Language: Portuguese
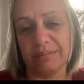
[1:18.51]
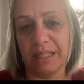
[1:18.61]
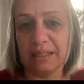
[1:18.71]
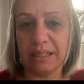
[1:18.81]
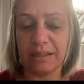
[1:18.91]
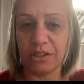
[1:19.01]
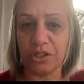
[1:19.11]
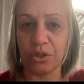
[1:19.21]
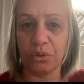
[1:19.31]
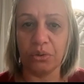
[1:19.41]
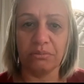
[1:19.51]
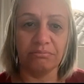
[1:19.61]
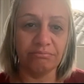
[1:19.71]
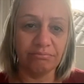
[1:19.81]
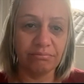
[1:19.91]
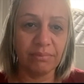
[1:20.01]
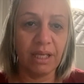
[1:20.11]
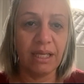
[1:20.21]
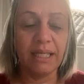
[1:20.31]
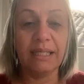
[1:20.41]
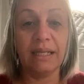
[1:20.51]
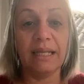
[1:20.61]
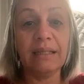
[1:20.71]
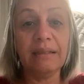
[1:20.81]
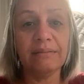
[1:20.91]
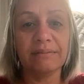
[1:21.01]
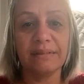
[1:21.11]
Ele decidiu ir além